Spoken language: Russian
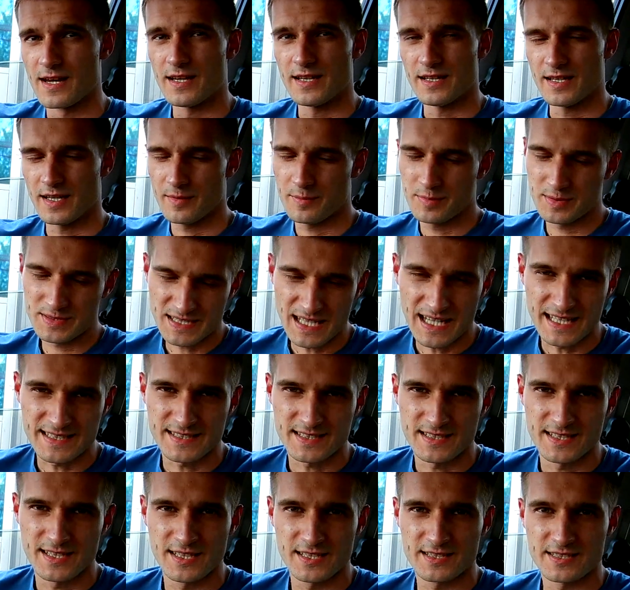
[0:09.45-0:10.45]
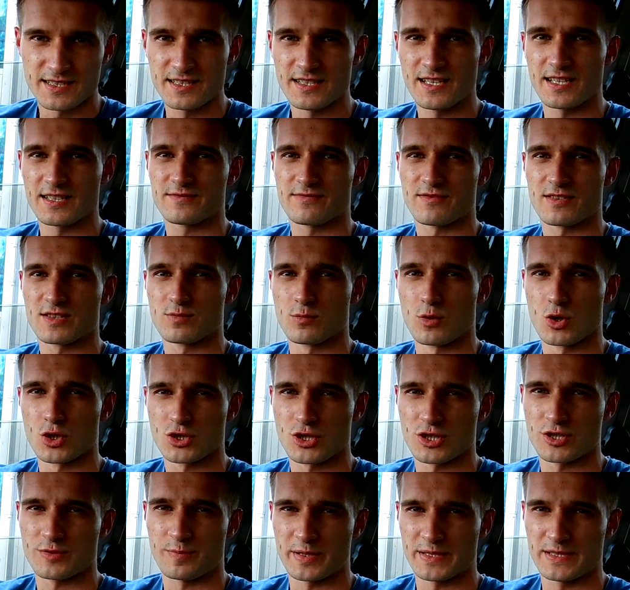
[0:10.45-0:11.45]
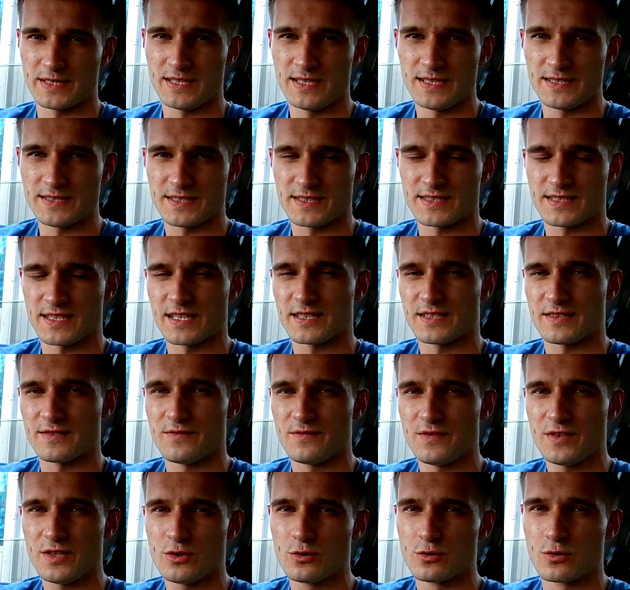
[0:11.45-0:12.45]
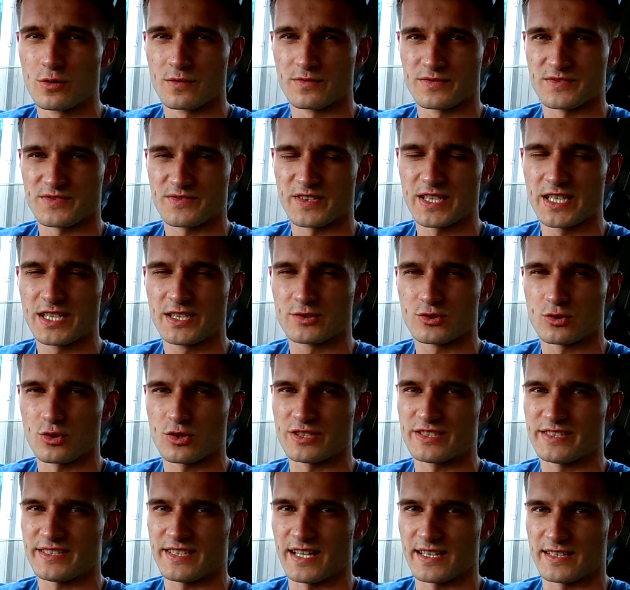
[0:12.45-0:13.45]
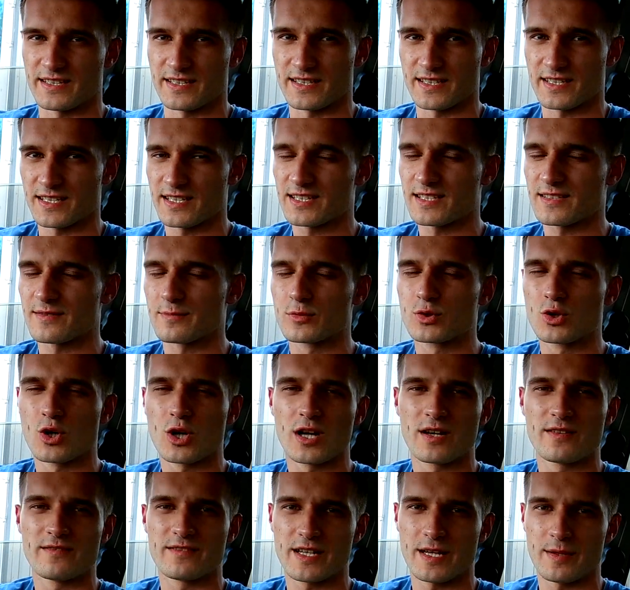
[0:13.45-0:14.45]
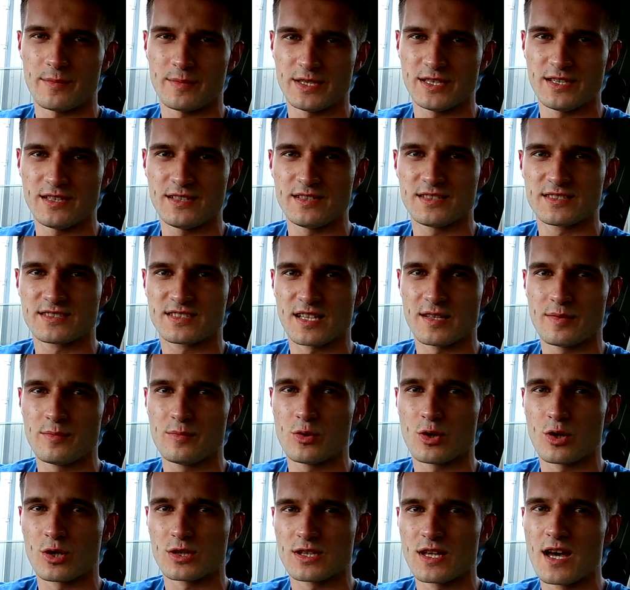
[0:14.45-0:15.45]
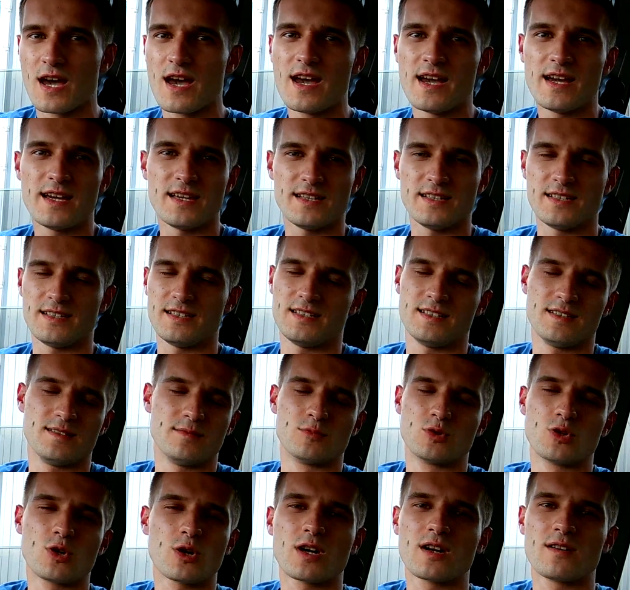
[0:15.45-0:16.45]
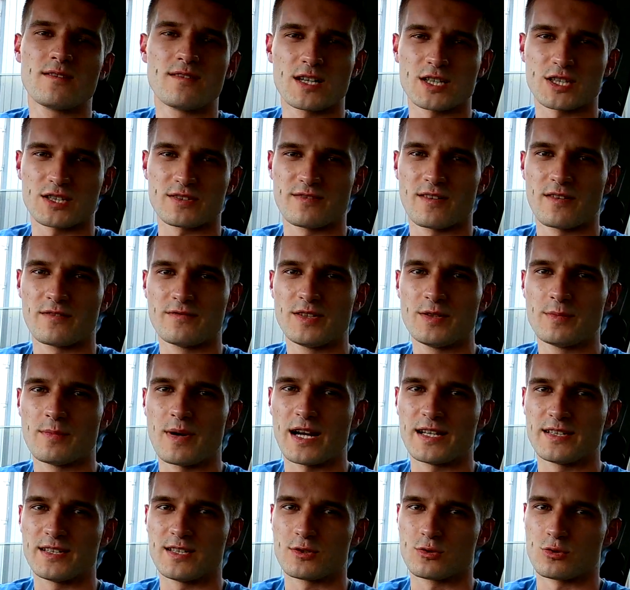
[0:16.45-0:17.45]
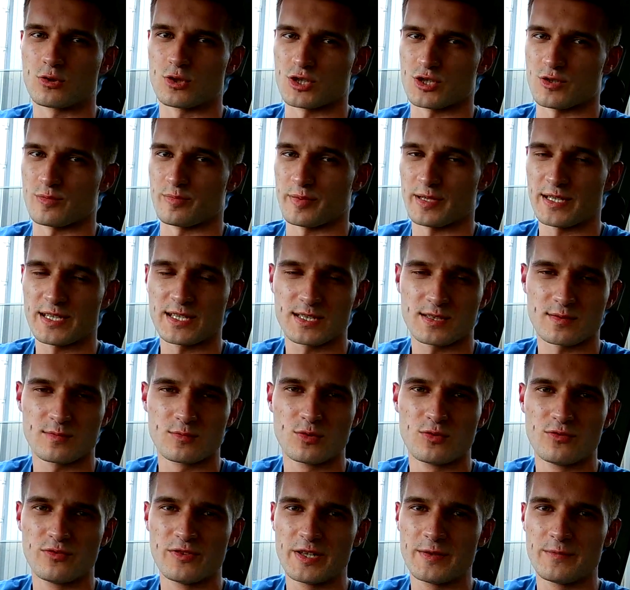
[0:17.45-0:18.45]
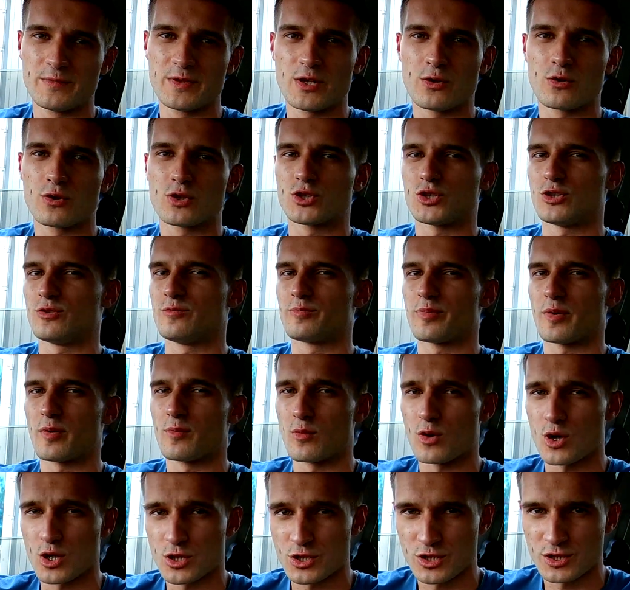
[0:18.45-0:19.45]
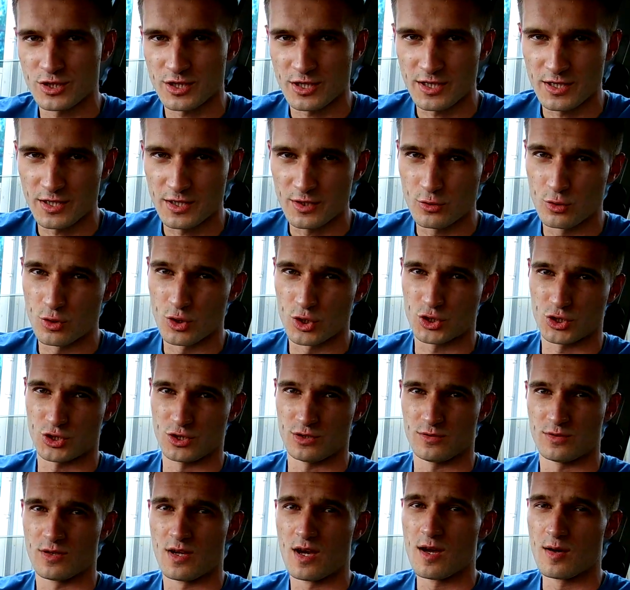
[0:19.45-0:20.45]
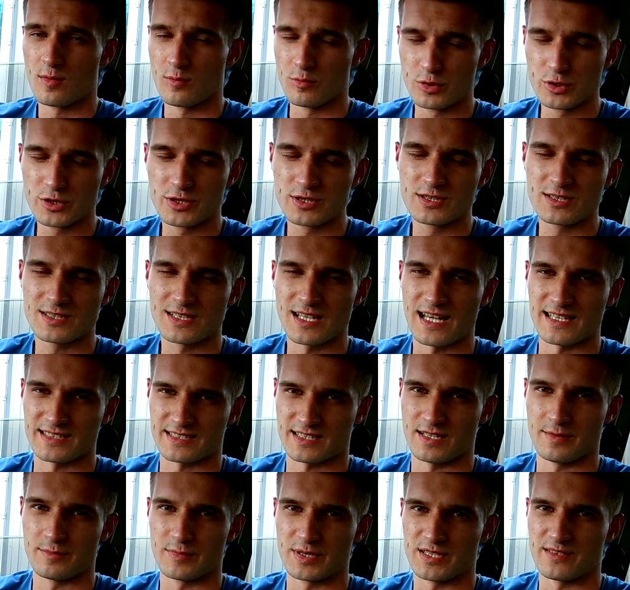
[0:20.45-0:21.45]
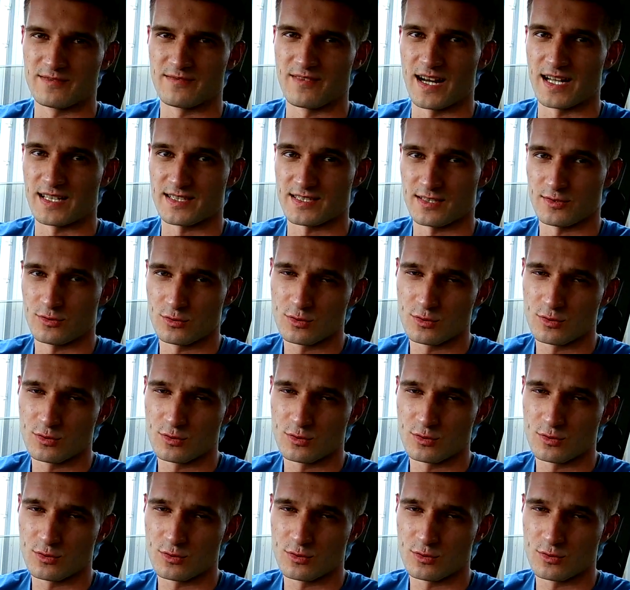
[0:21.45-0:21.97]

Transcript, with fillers: И обязательно, если есть возможность, поделитесь этим видео в своих соцсетях. Это много времени не займет и много вашего внимания тоже. Поэтому вы мне очень поможете и очень будет классная мотивация.